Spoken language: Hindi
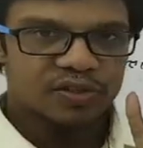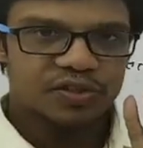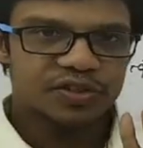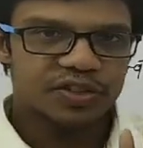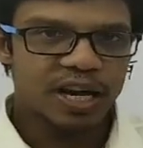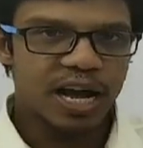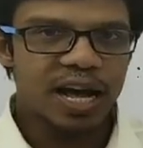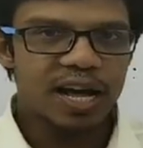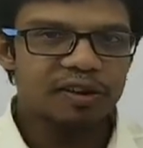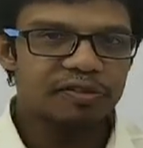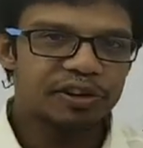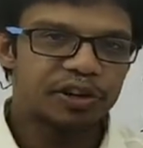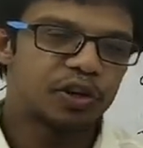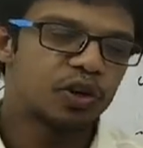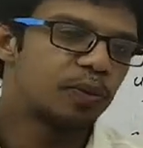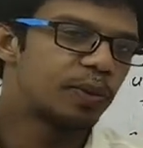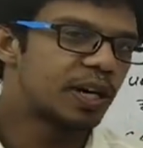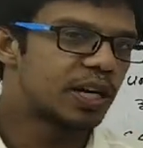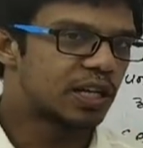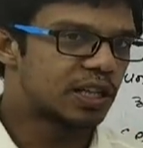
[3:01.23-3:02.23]
चार
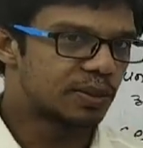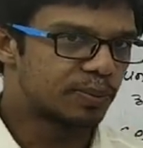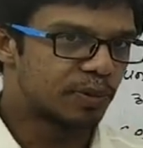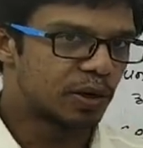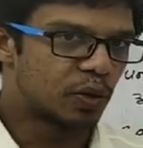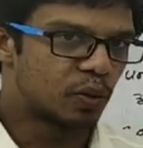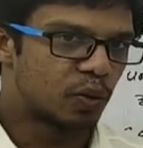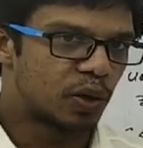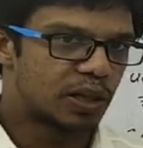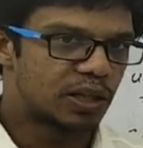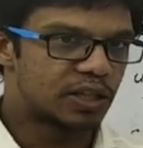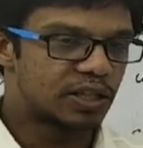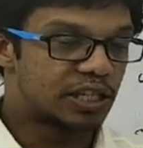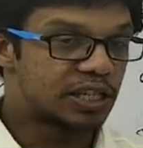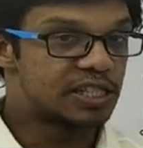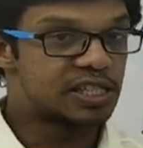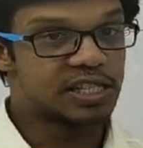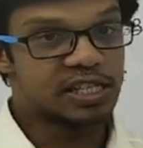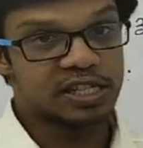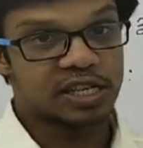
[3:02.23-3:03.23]
वीडियो में ख़त्म करूंगा
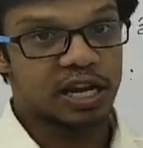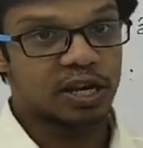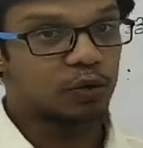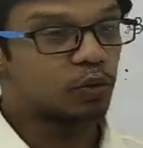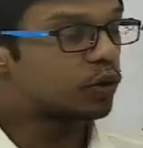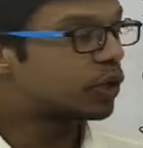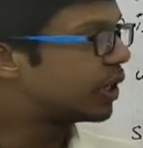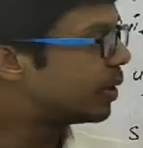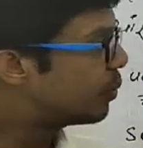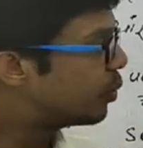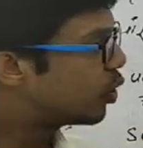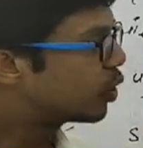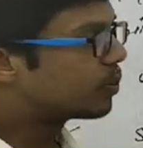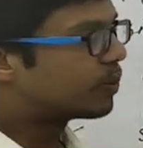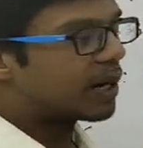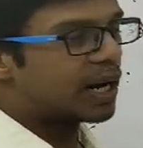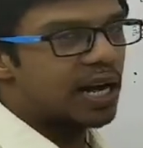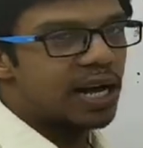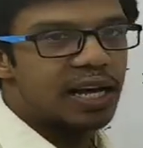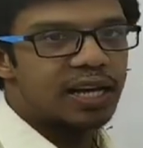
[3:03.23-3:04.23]
तीन से चार क्योंकि ये बहुत
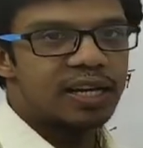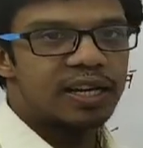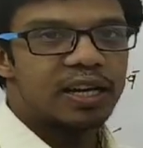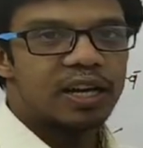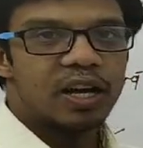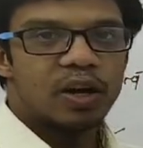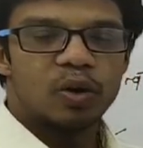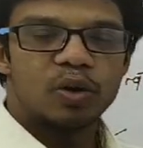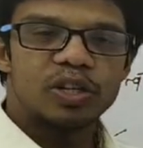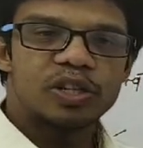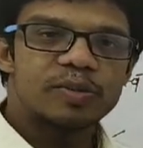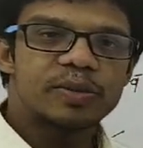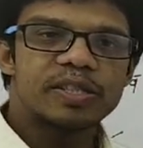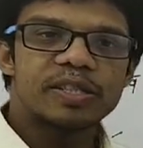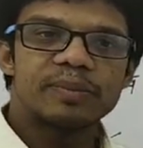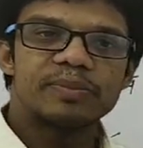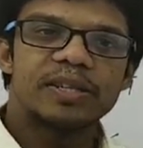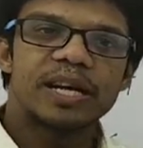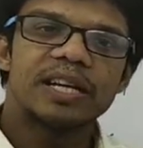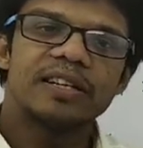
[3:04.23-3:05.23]
बड़ा है और इसमें
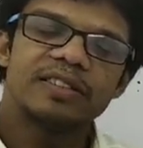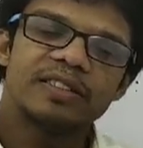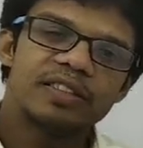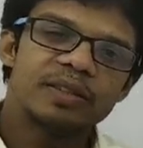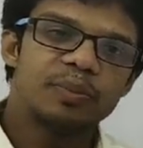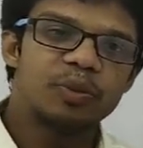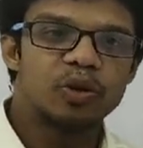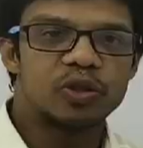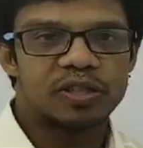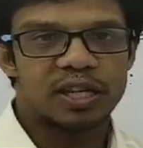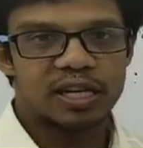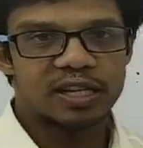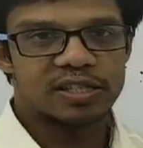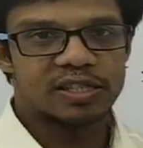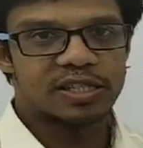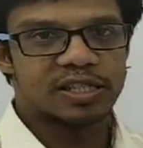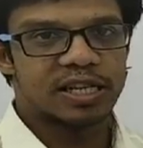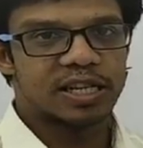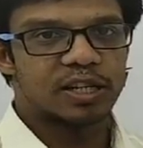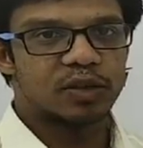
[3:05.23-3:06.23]
समझाने जैसी बहुत सारी
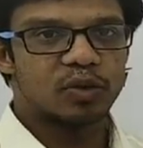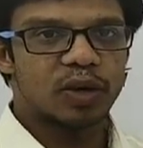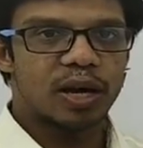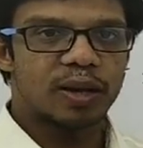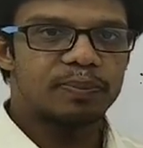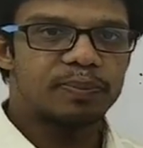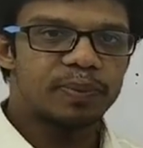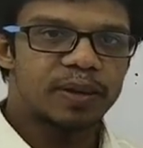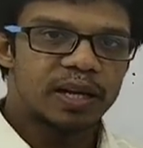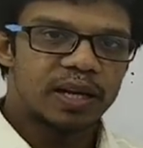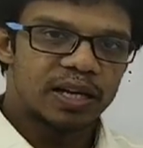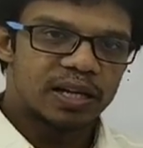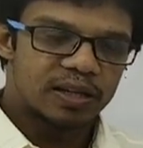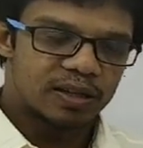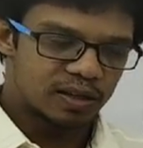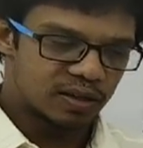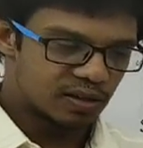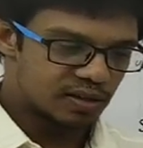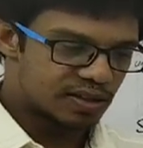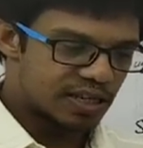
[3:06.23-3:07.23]
चीज़ें हैं तो आप
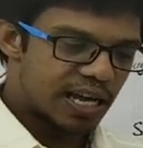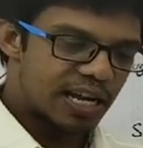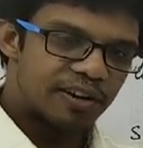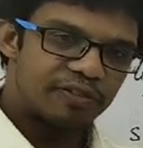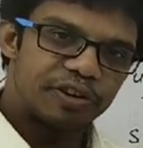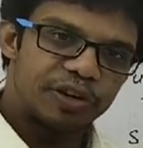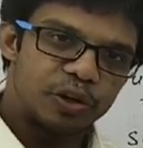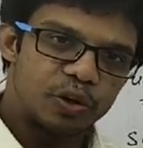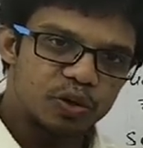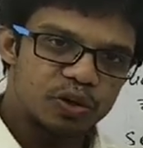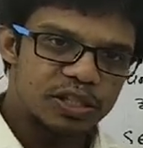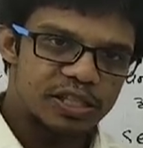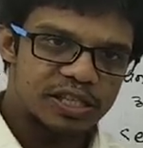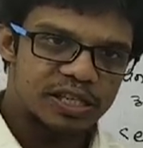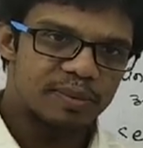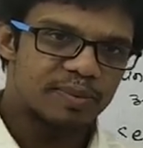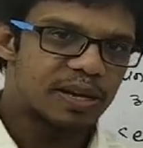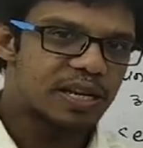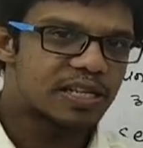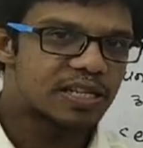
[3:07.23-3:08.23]
आ, सारे वीडियोस
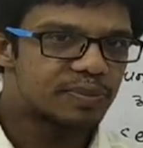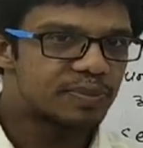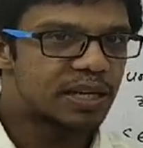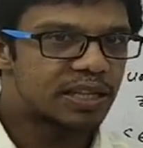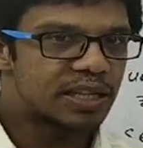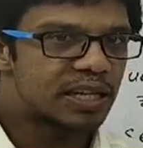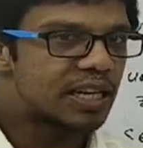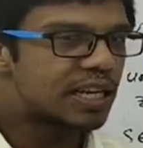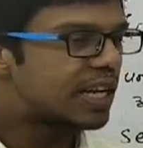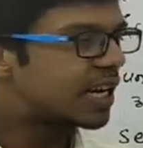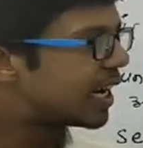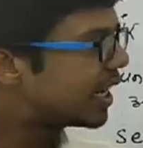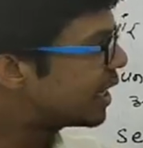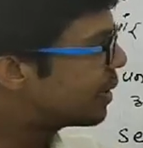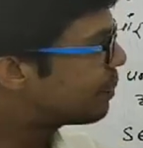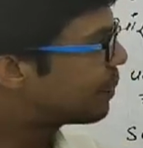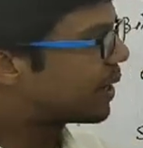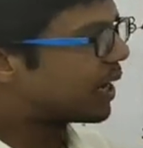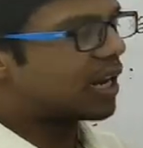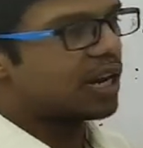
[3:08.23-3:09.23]
स्टेप बाय स्टेप देखते रहिएगा
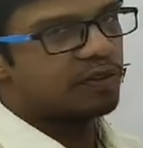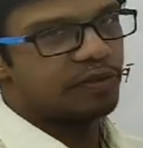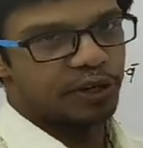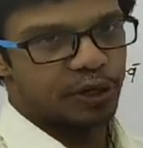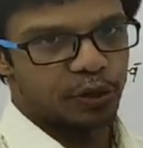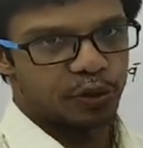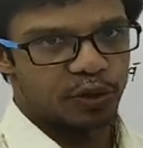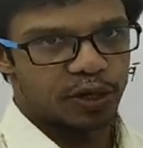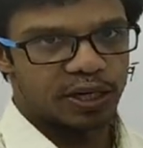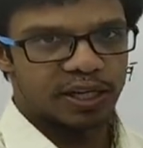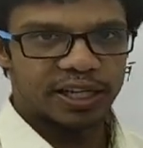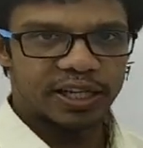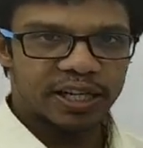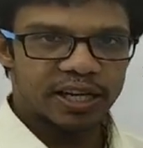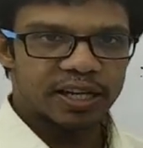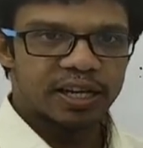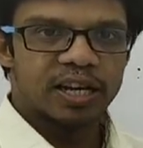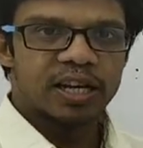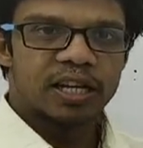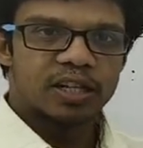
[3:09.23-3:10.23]
ये पहला वीडियो है ठीक
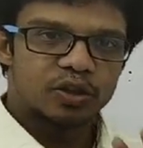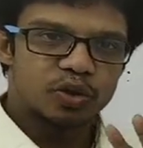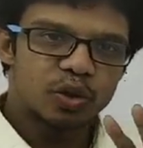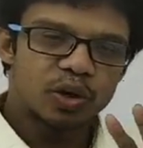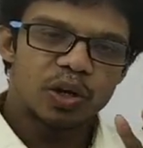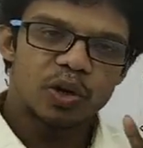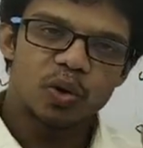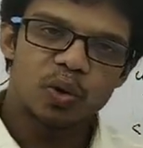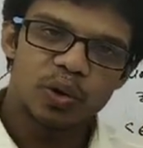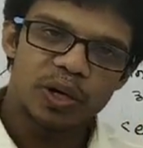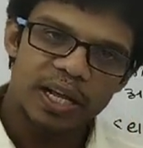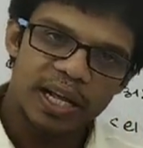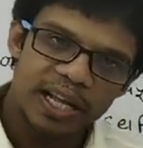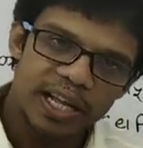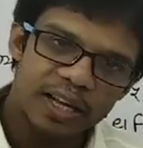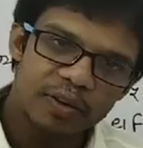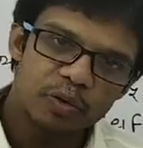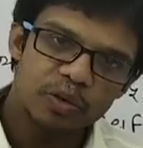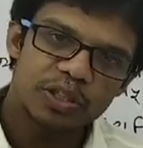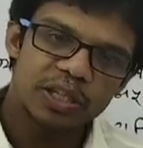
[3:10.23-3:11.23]
है जो लोग नए
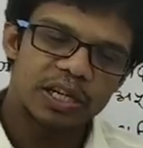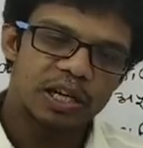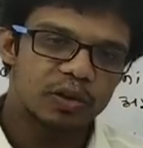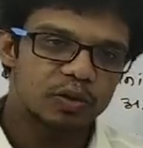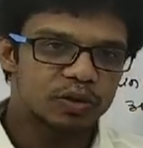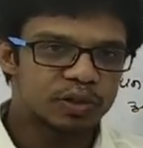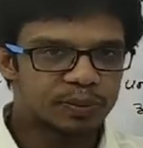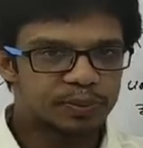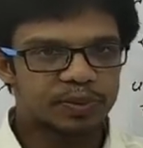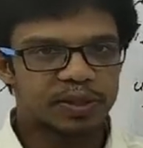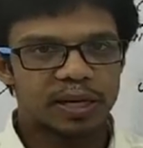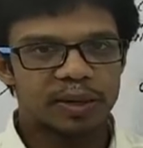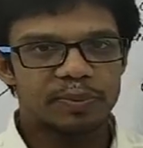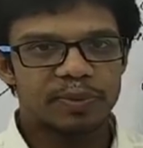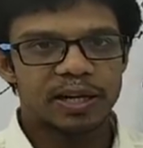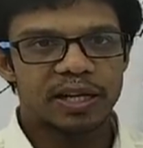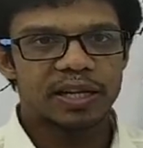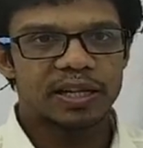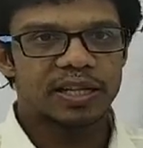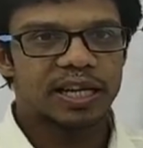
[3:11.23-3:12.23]
हैं वो चैनल को सब्सक्राइब
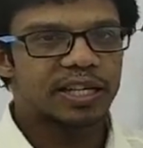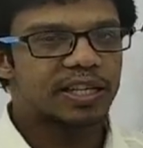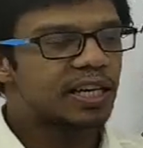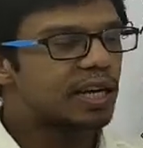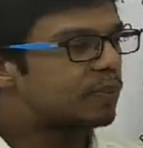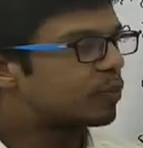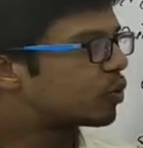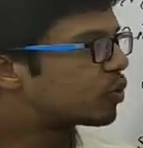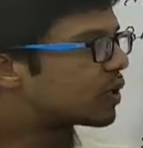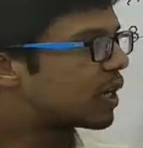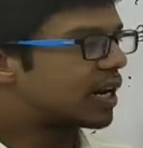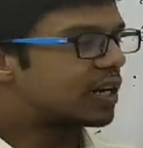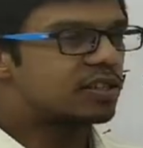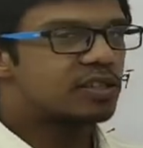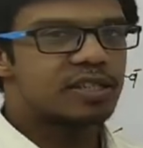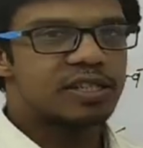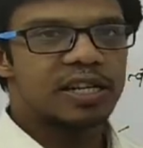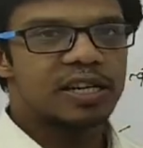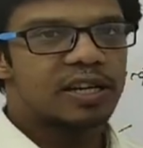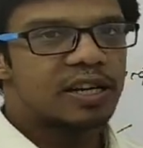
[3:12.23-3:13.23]
करें ताकि आपको सारी
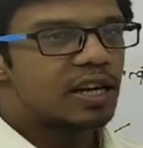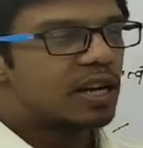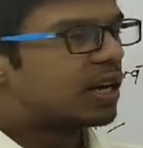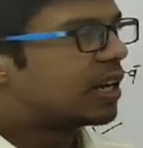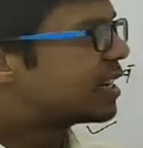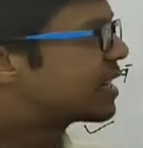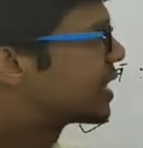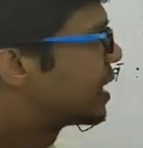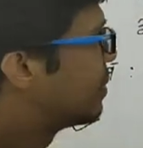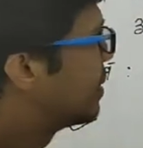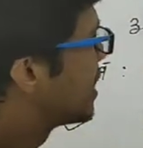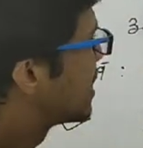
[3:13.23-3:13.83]
चीज़ें स्टेप